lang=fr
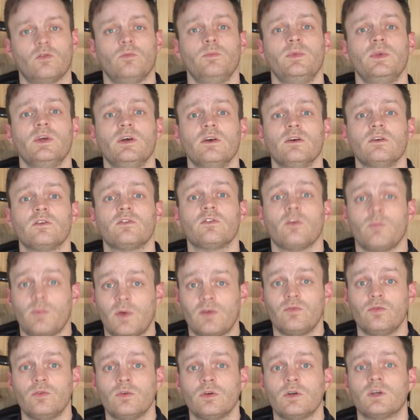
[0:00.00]
tombe bien, sans
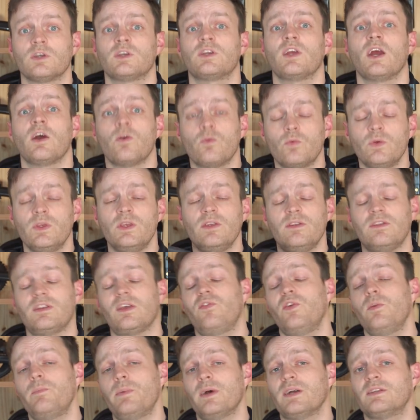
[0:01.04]
bavure, car oui, ça
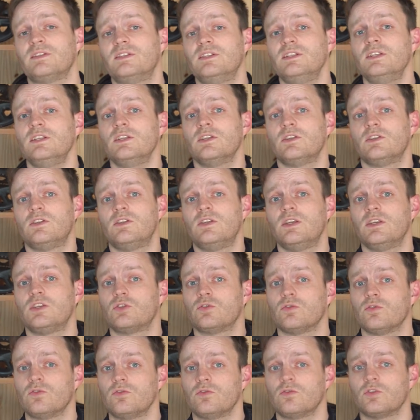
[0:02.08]
fait partie des
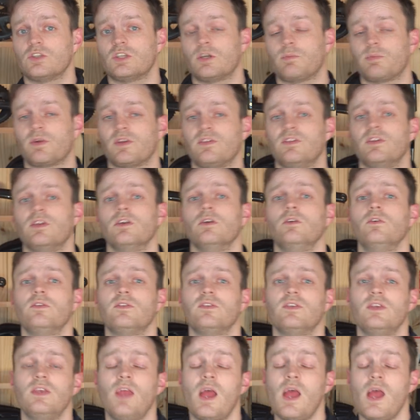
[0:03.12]
choses que j'apprécie
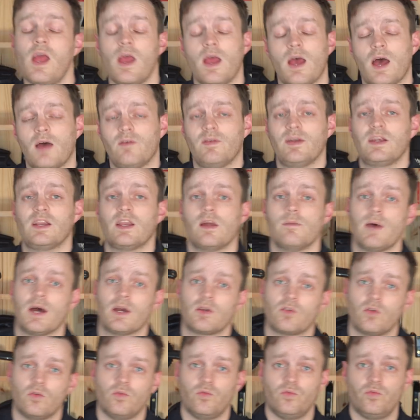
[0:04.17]
aussi avec la
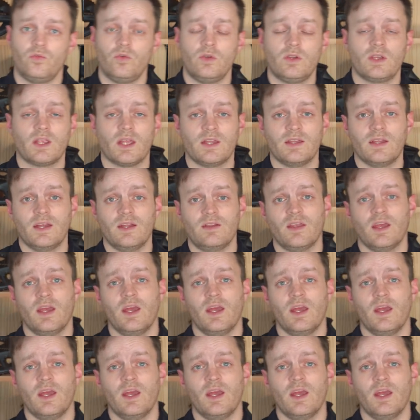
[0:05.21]
marque Vulcanet,